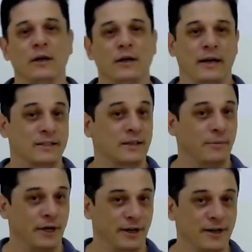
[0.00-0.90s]
Nessa
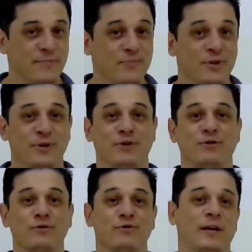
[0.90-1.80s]
manhã, nós
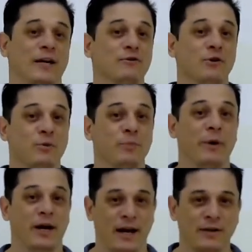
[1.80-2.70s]
vamos falar sobre o
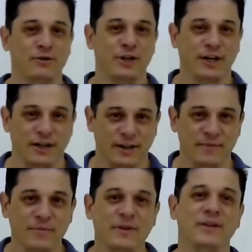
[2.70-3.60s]
pecado de Acã
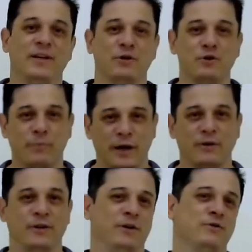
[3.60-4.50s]
e eu espero
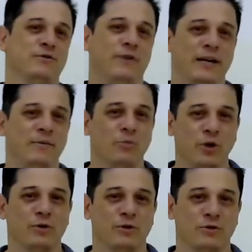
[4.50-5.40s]
que Deus fale
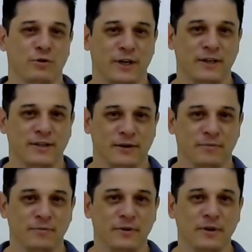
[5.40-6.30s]
muito ao seu
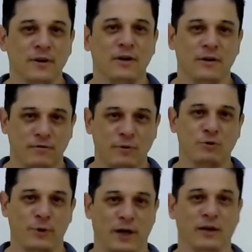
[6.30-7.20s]
coração.
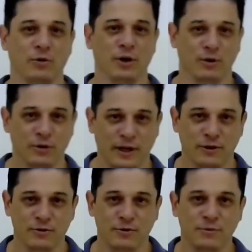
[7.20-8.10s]
Vamos para a leitura do
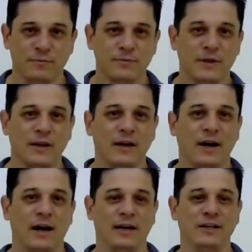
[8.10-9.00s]
texto?
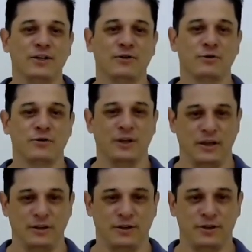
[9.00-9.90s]
Ali diz o
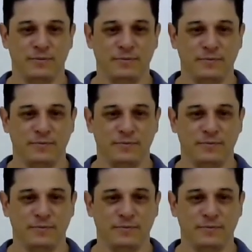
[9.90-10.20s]
seguinte: